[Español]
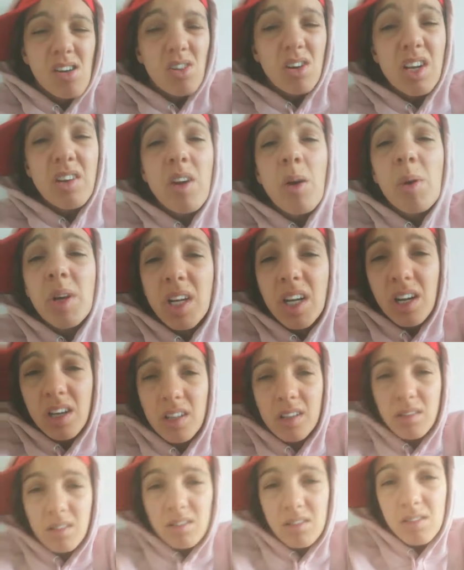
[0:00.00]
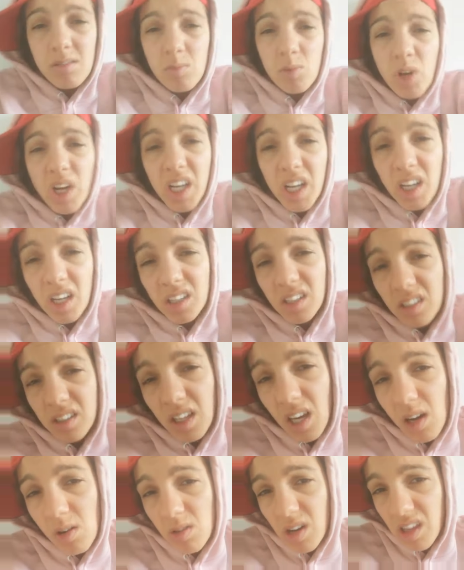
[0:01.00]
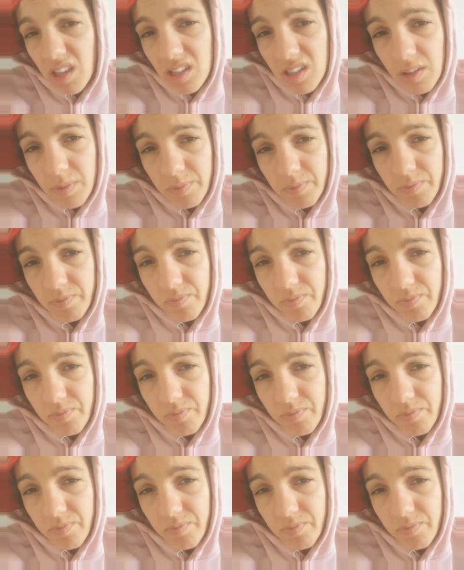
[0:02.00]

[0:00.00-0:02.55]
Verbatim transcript: Oye, vamos al carrete, ¿no? Mujeres gratis hasta la una, dice.